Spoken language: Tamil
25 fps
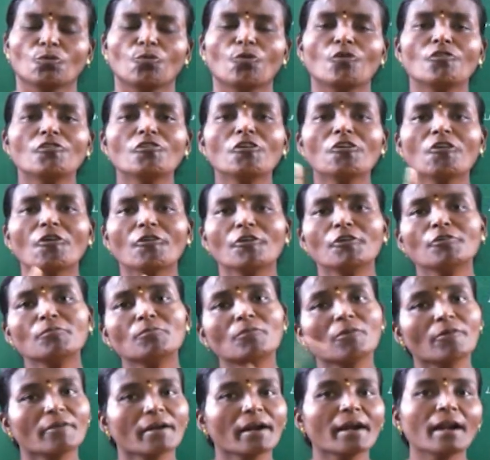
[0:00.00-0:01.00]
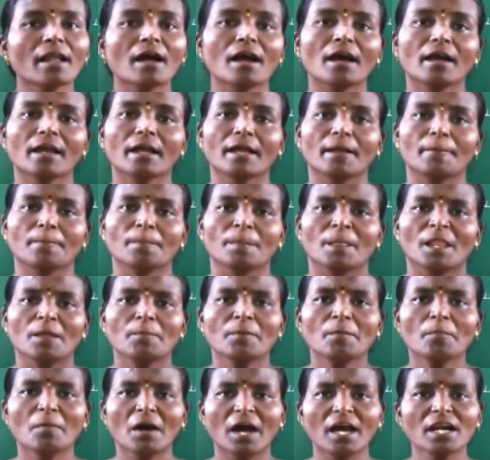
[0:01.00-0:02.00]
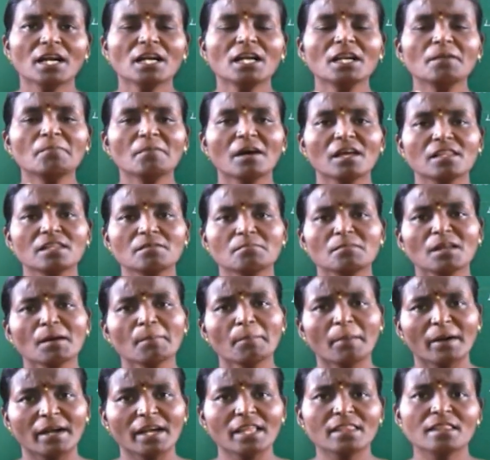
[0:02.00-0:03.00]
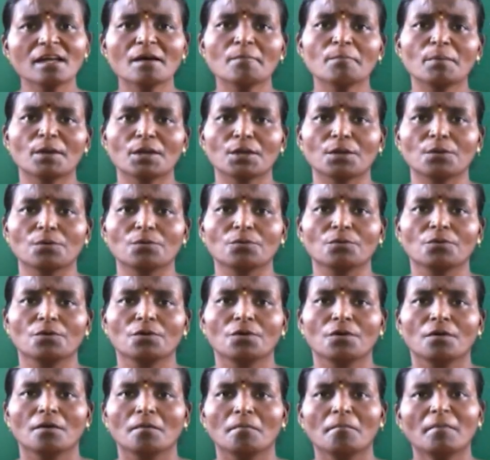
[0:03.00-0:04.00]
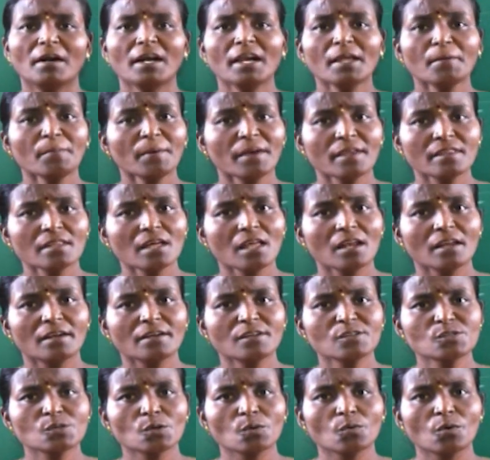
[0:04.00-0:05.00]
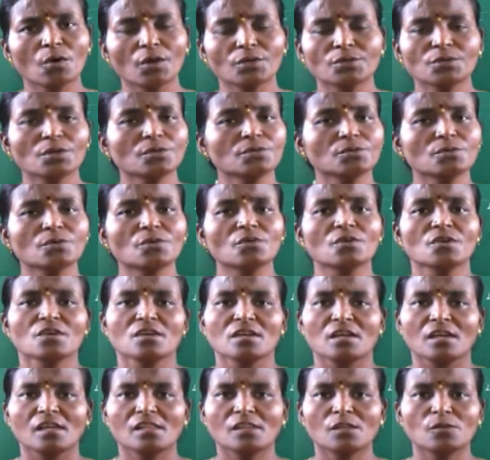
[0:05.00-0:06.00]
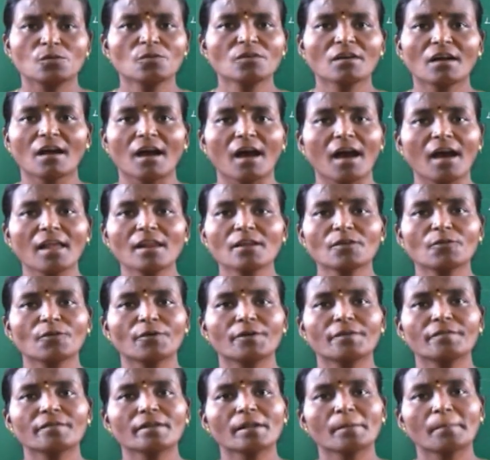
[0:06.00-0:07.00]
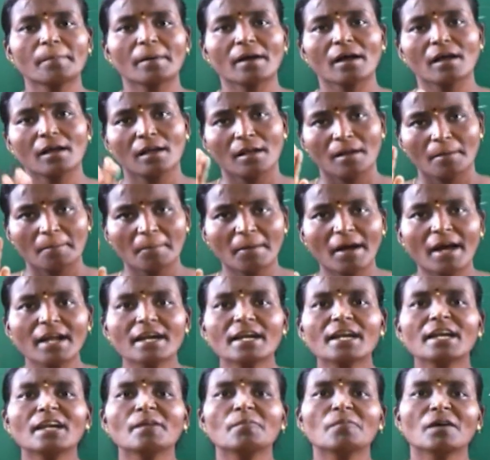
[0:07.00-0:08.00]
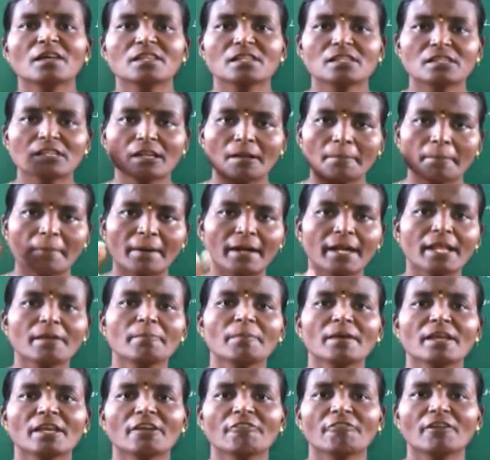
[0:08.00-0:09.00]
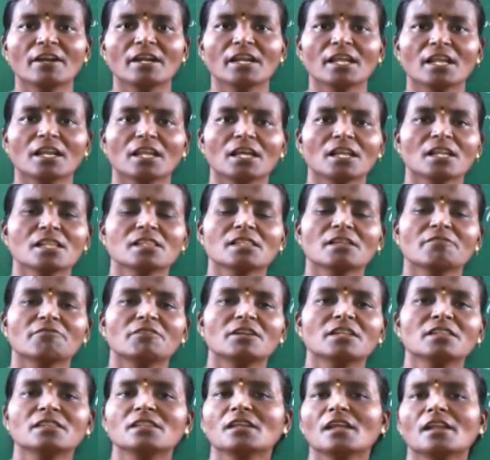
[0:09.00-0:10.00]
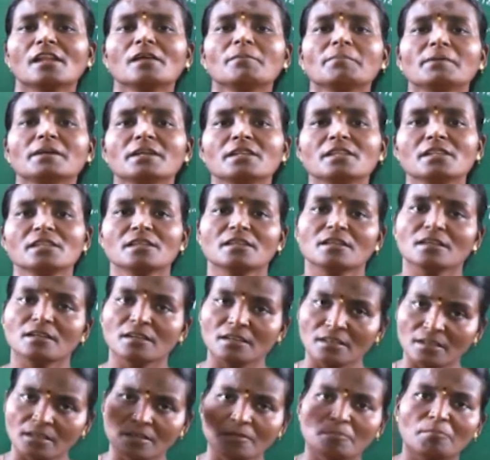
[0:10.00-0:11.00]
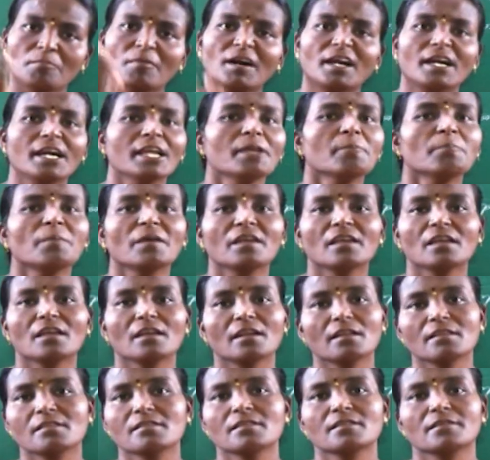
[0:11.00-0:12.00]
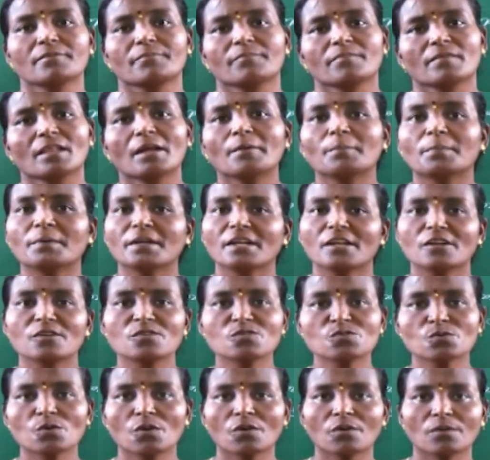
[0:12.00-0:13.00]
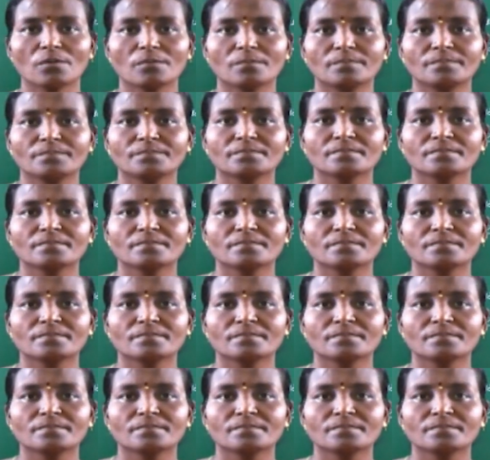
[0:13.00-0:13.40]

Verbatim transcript: ஒன்றுக்கு ஒன்று முரணாக இப்போ மார்கழி மாதம்னா பனி தான் பெய்யணும் மழை பெய்தால் என்ன சொல்லுவோம் ஐயோ இது ஏதோ கால கொடுவினப்பா மார்கழி மாதத்தில் பனி பெய்ய வேண்டிய நேரத்தை விடுத்து என்ன பண்ணுது மழை பெய்கிறது அப்படின்னு சொல்கிறோம்